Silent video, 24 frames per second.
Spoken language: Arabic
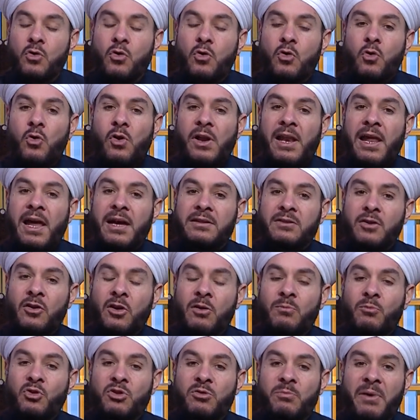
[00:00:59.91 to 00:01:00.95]
كلها
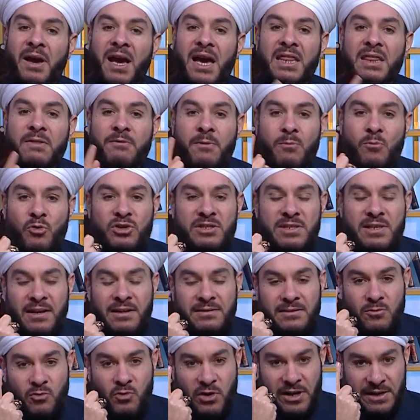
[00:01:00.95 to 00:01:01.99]
تحبط بقذف محصنات
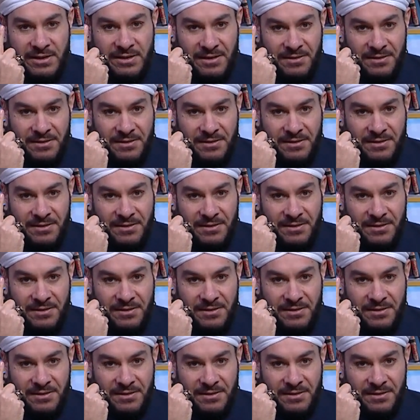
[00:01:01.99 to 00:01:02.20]
واحدة